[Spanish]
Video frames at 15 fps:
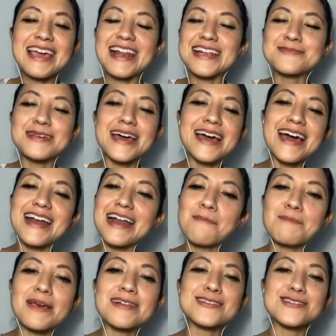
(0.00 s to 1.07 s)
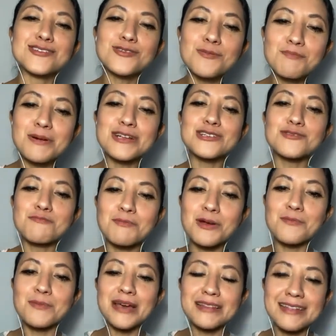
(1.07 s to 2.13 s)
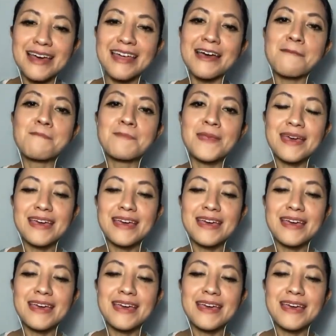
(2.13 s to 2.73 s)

y les va a dejar la piel súper, súper humectada